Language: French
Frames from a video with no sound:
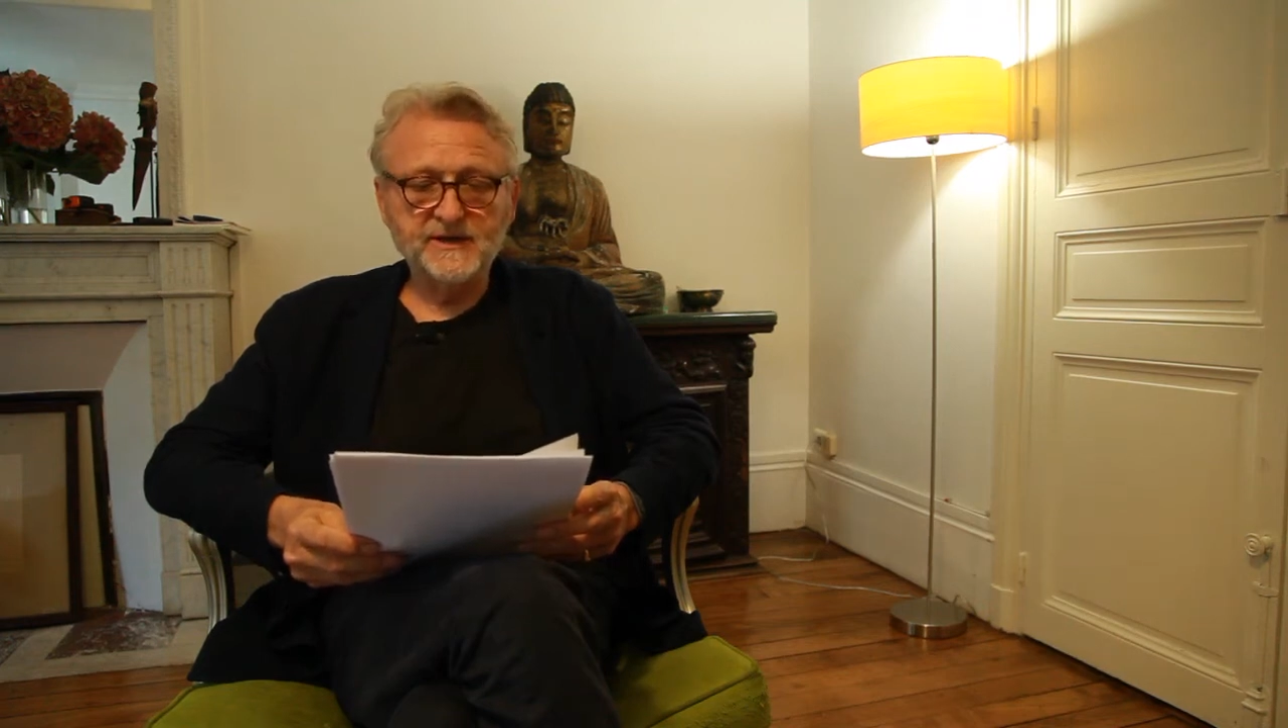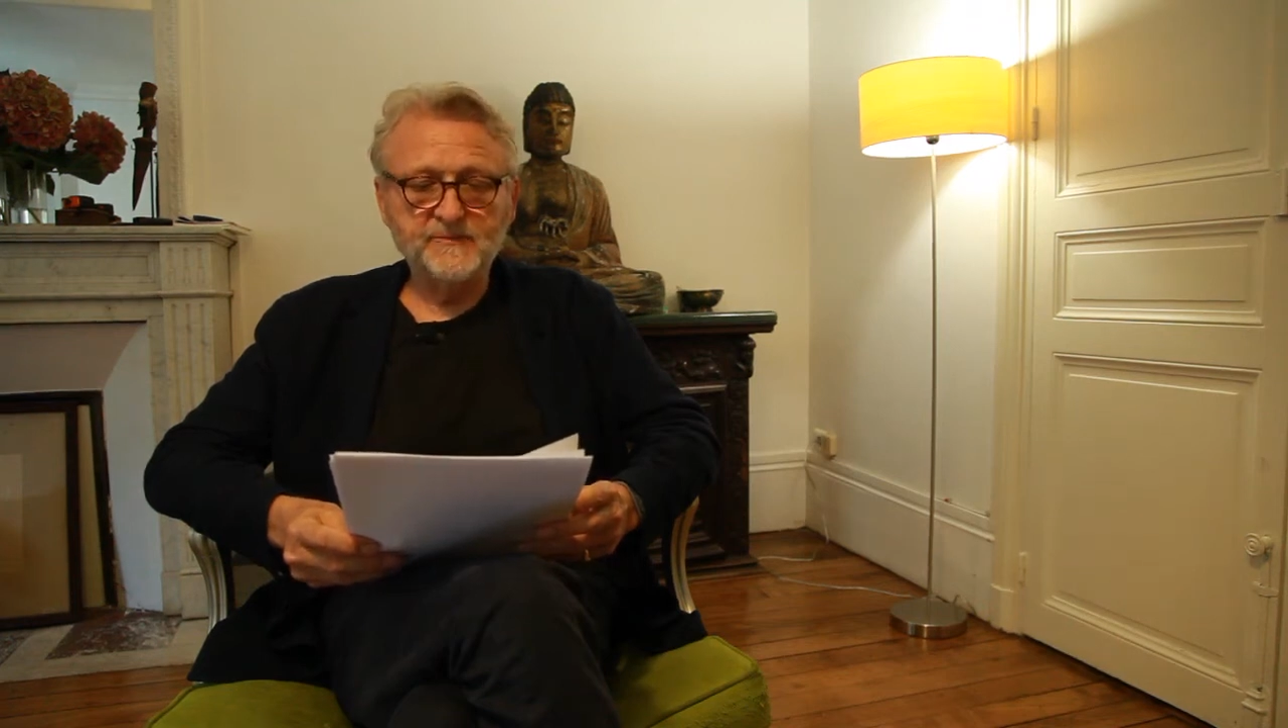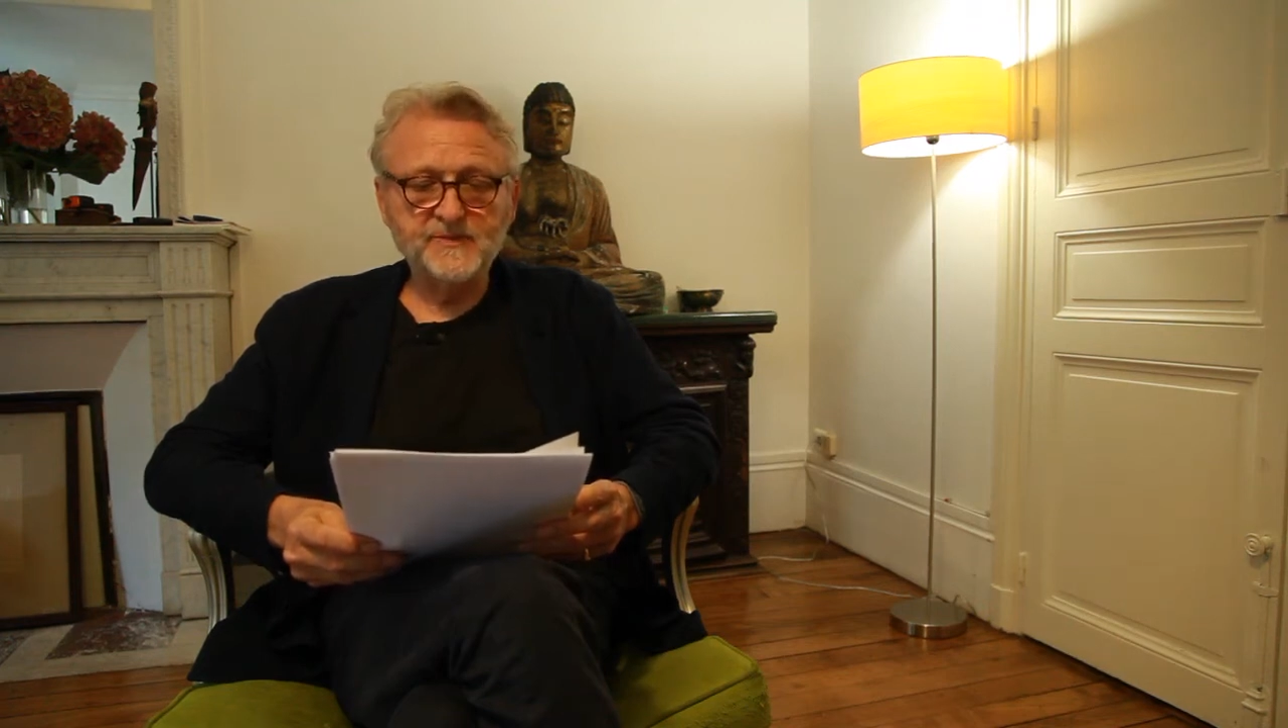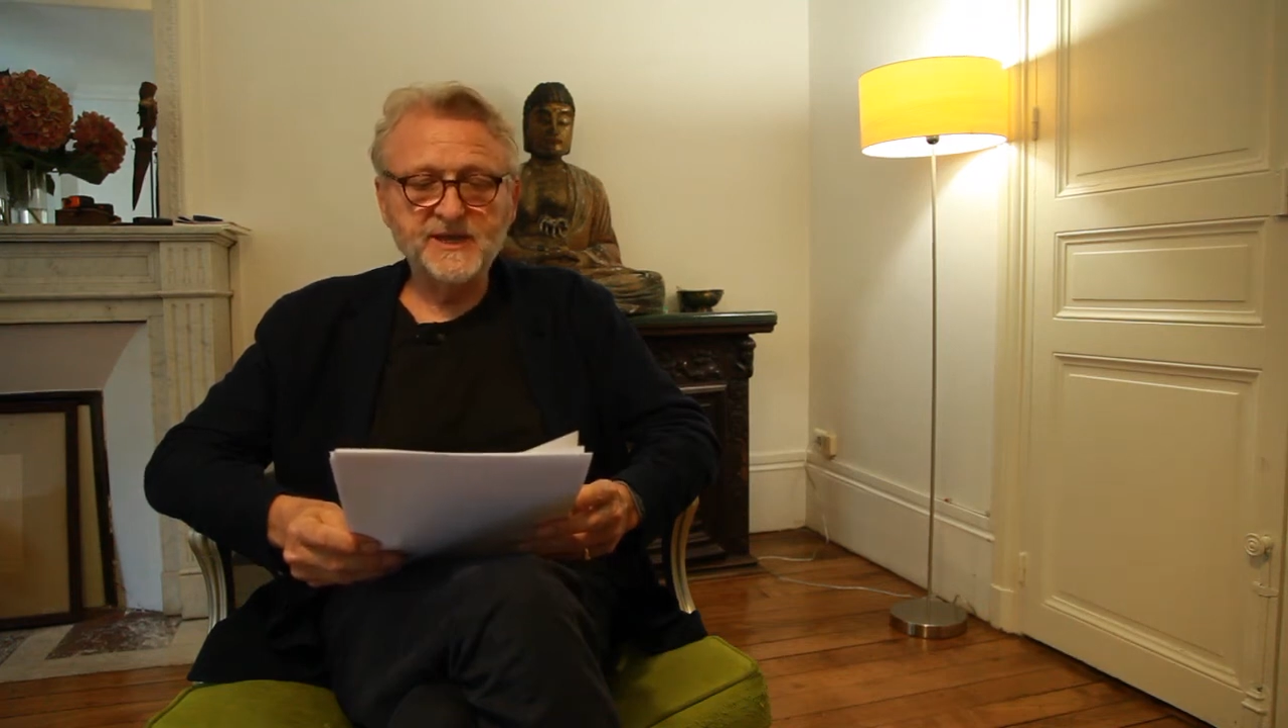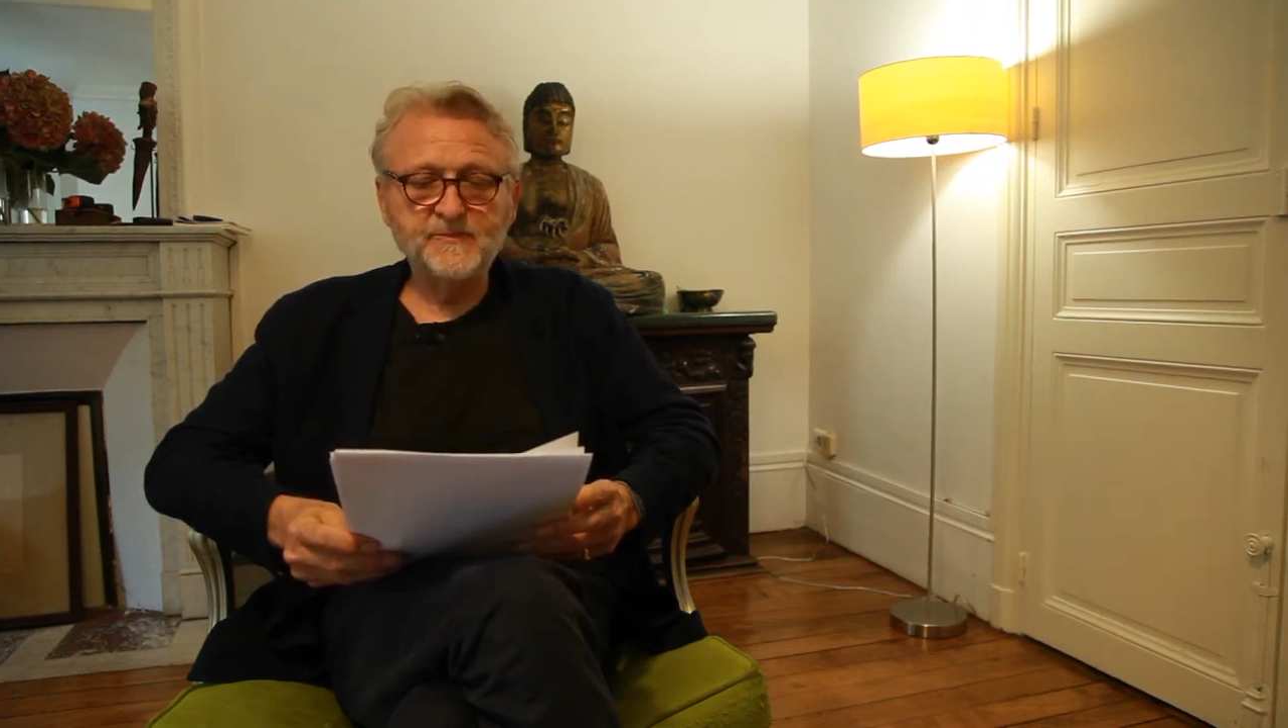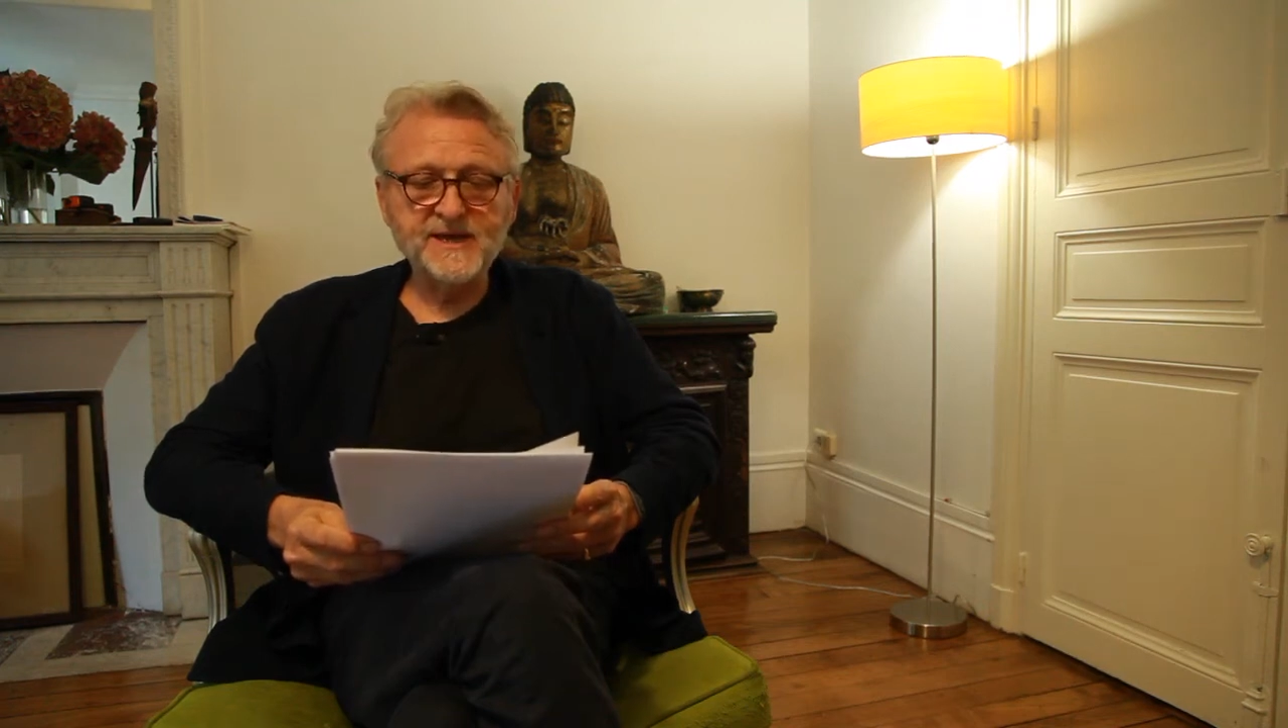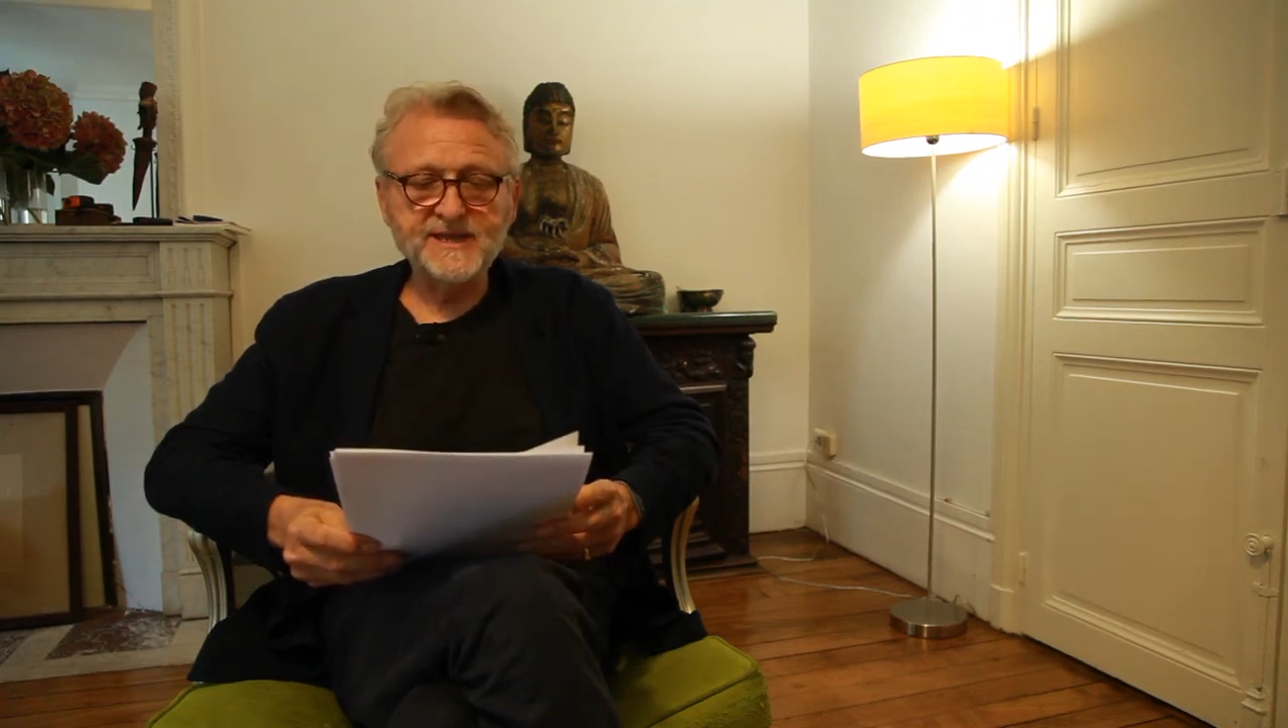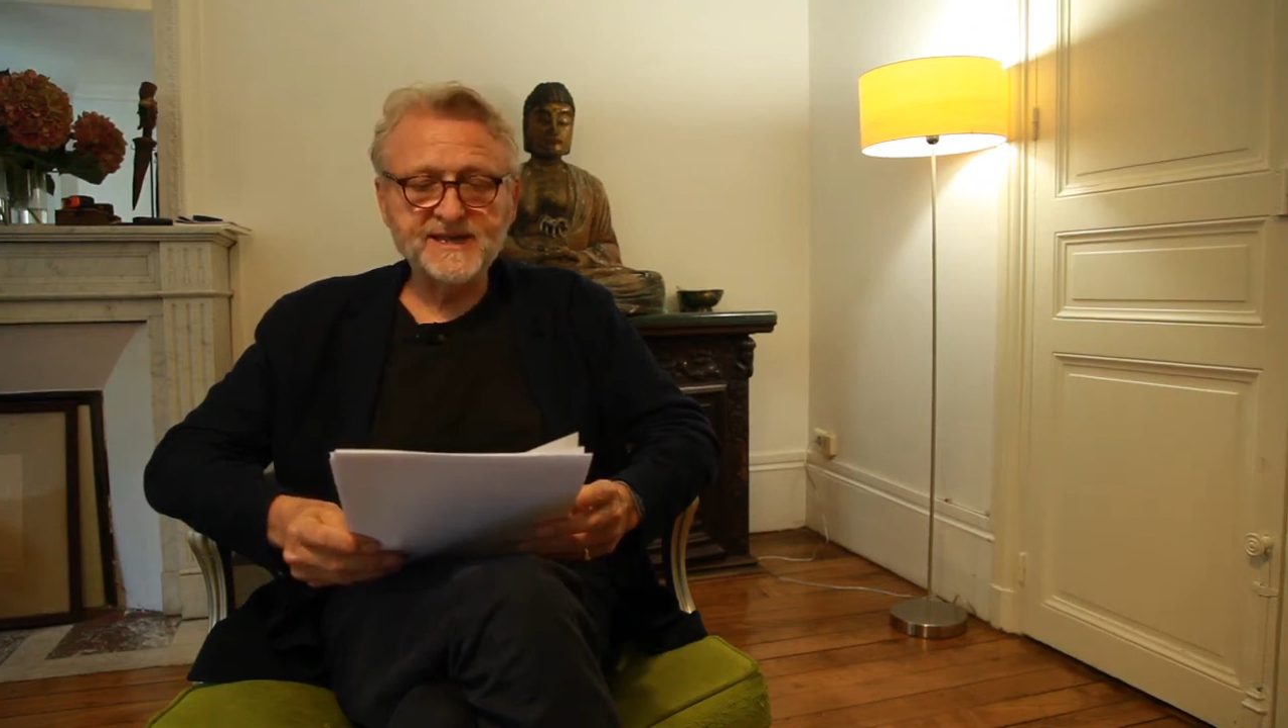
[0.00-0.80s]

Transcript: Big Ben